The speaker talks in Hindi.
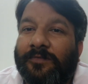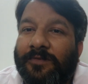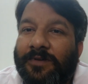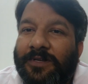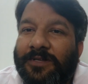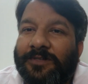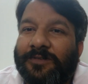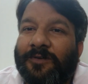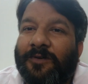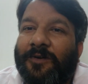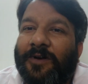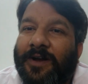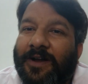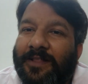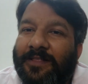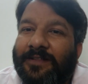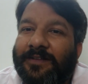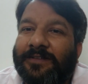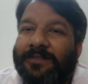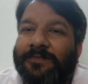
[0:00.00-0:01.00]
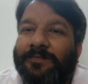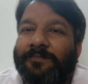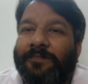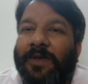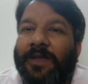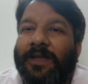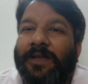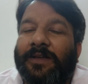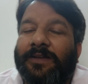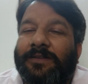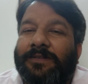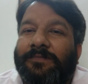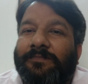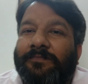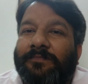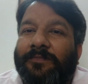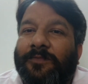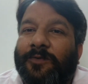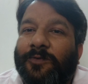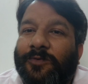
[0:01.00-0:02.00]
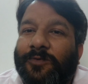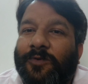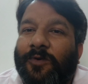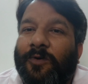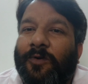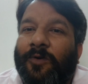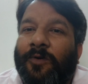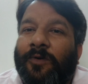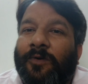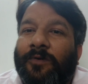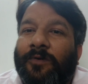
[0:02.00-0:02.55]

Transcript: 1938 में इस उसको